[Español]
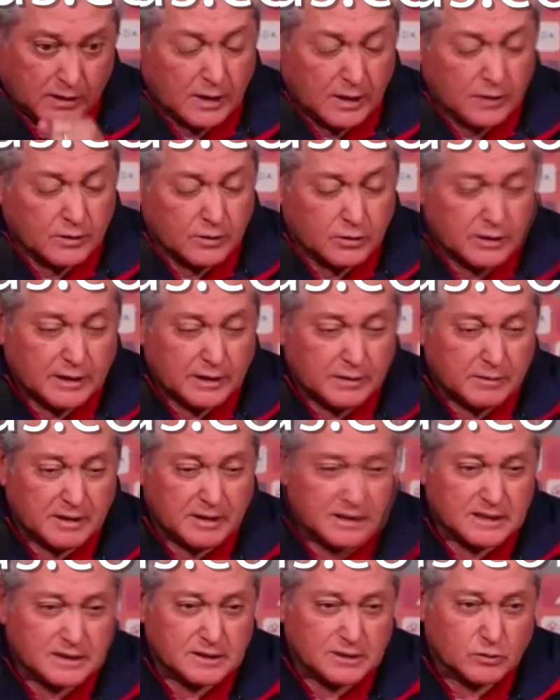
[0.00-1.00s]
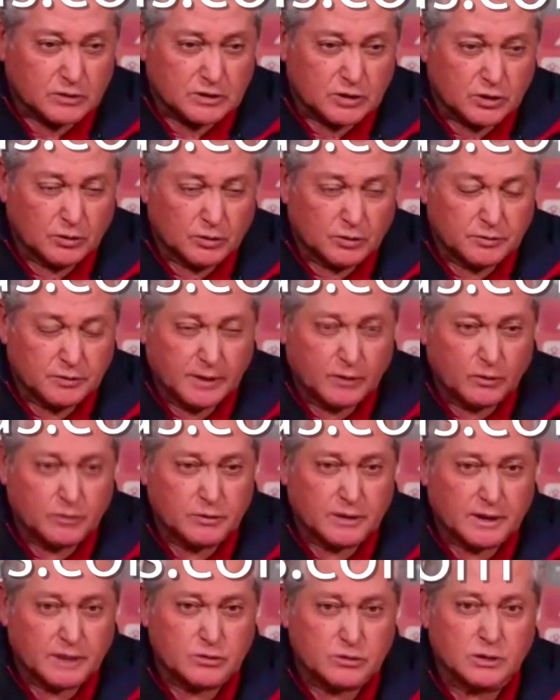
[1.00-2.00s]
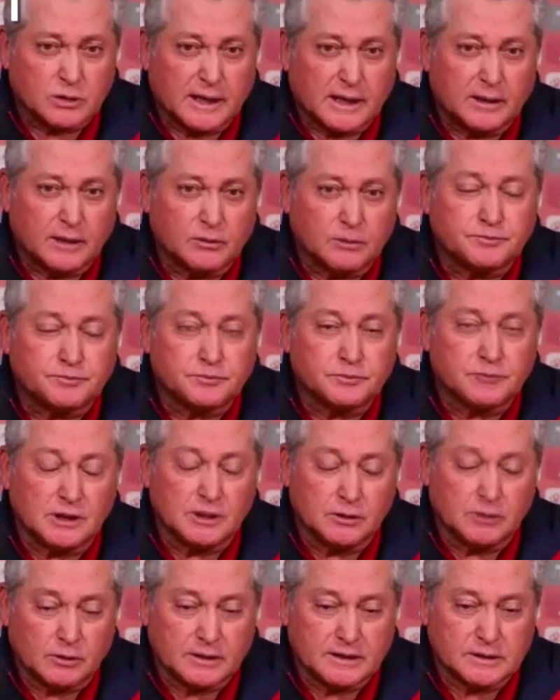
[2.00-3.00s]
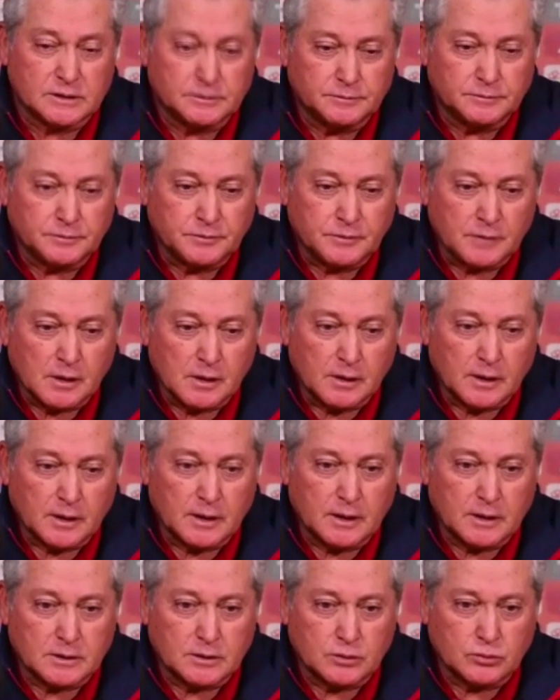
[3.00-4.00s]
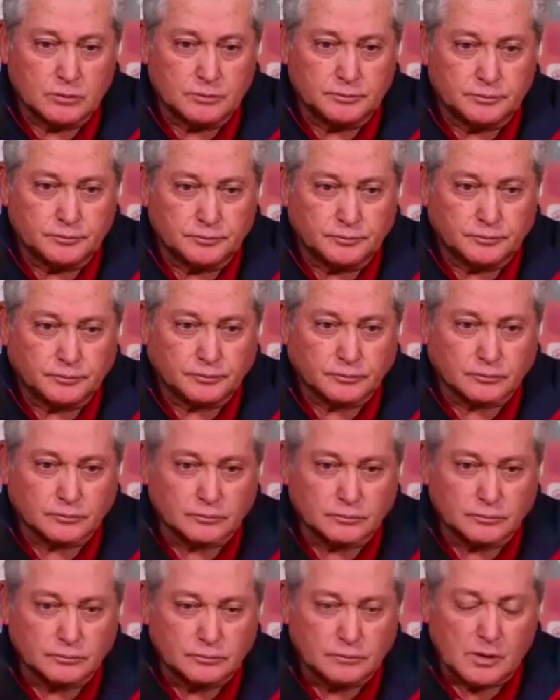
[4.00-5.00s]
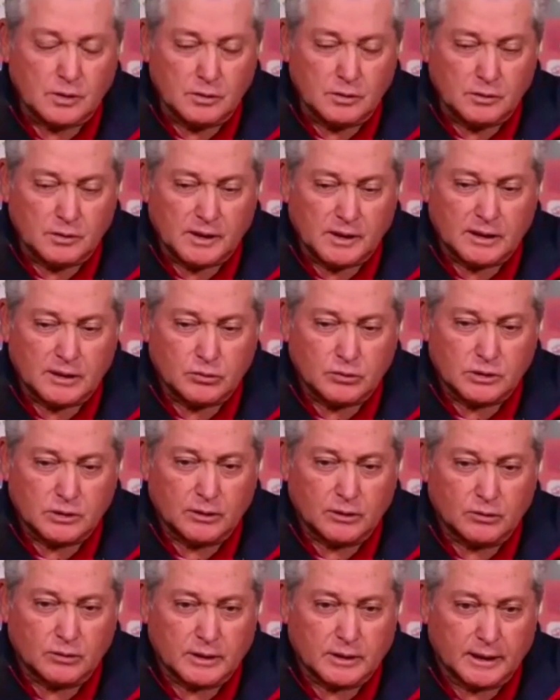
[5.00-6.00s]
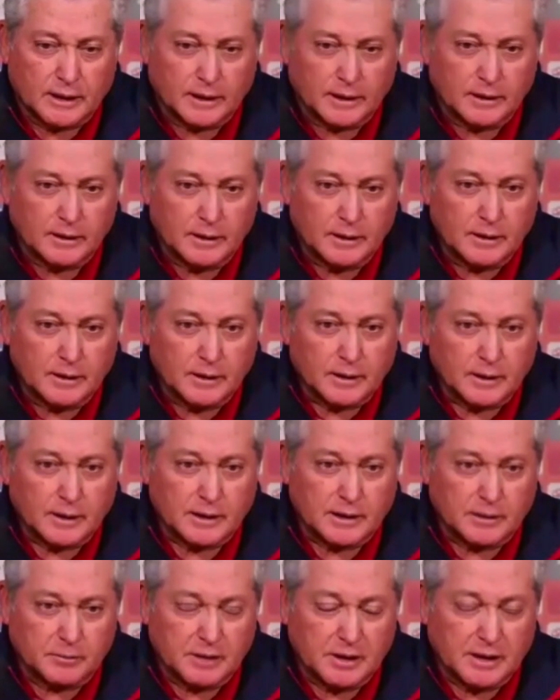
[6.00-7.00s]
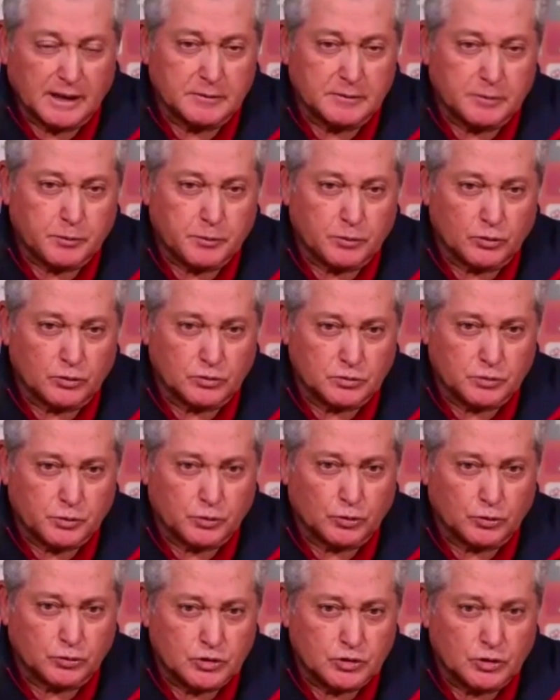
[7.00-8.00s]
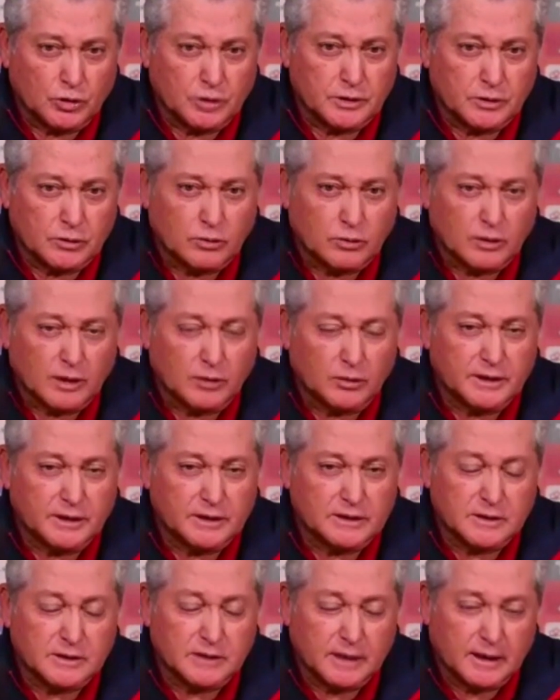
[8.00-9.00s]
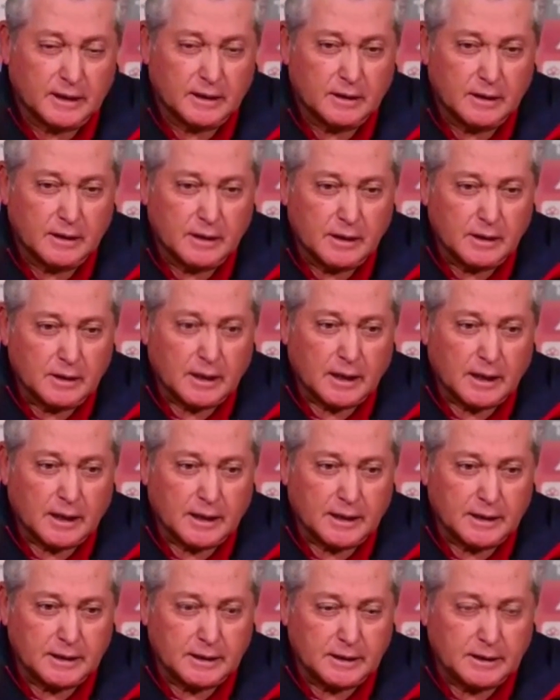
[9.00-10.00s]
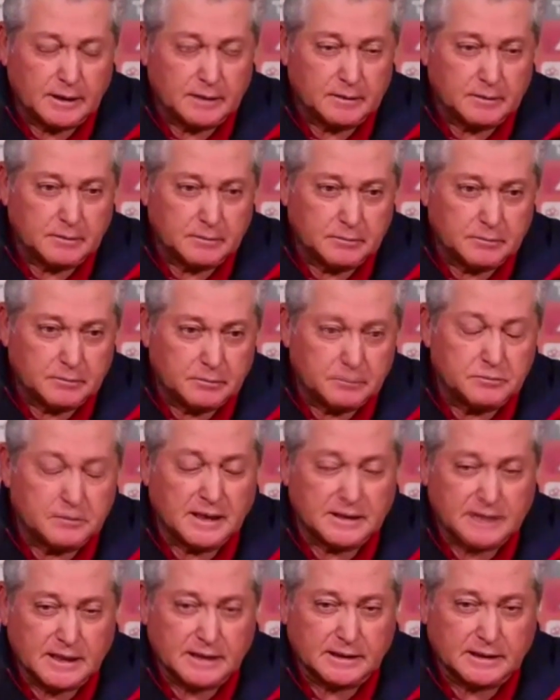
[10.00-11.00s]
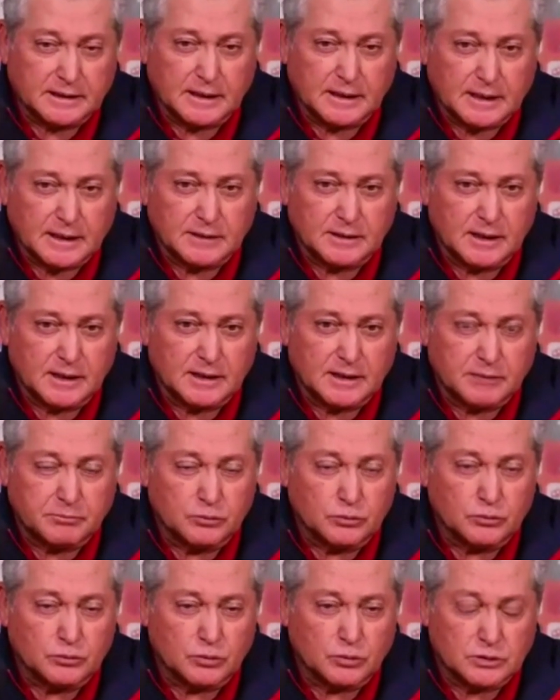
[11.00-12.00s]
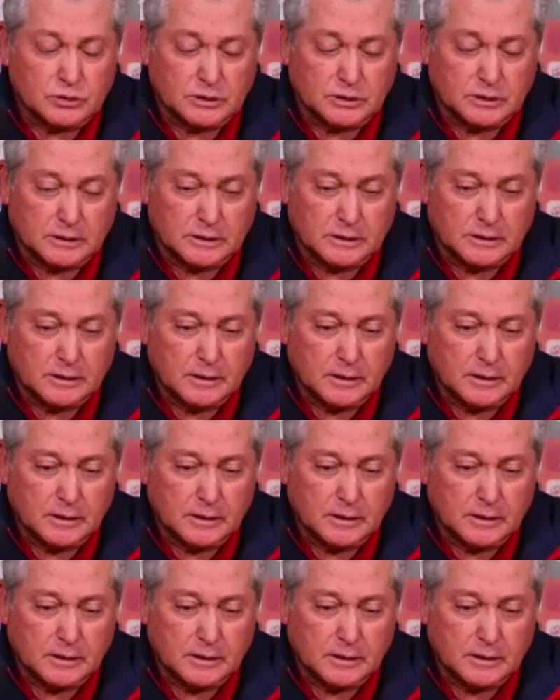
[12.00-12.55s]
no nada más es cuestión de un resultado, sino es, es un resultado que, también hay producción de jugadores que hay una cierta cantidad de puntos y,